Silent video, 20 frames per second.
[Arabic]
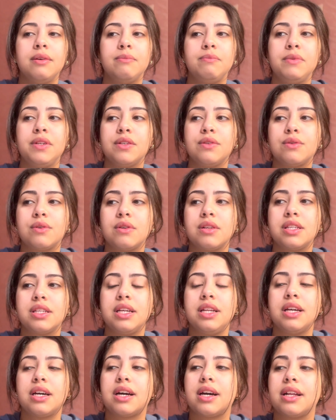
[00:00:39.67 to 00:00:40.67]
ملي صونات
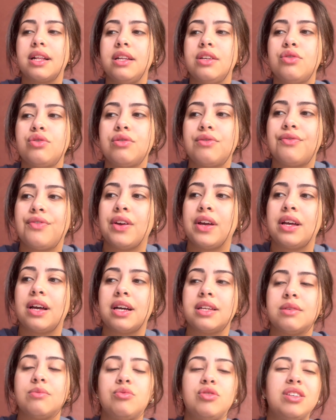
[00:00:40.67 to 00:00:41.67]
عليا قالت لي شوفي
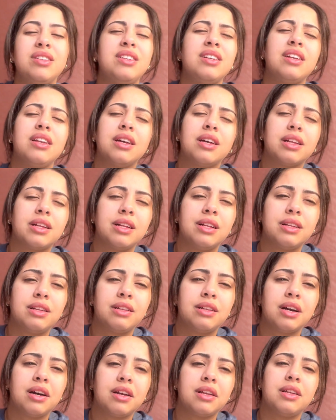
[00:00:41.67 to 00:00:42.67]
غتمشي ديريكت
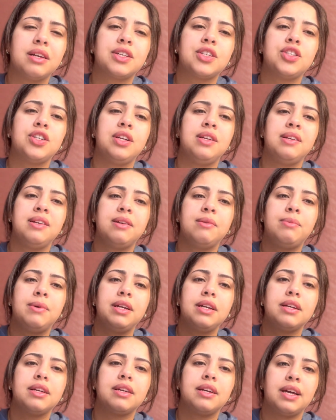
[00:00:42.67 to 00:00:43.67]
للدار داكشي اللي على
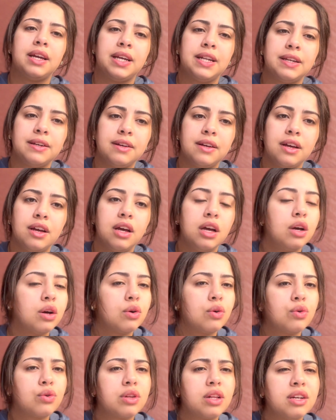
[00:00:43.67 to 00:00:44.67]
بالك كاين
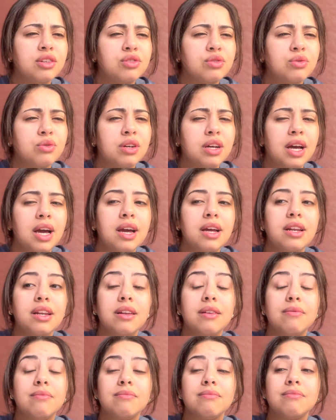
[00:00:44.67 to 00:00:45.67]
قلت لها شنو كاين
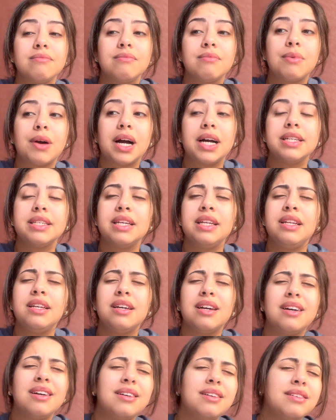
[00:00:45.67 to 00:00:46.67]
بقات
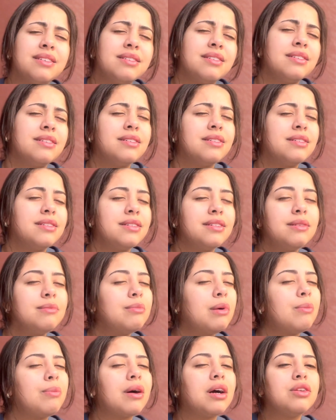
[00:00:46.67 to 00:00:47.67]
عليا أه أه أه
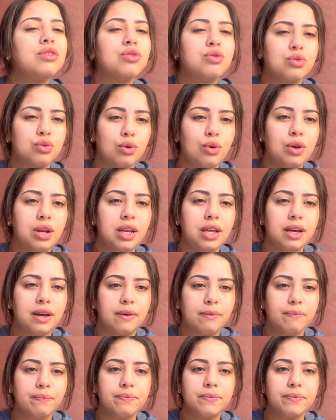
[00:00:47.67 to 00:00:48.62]
ما بغاتش تقول لي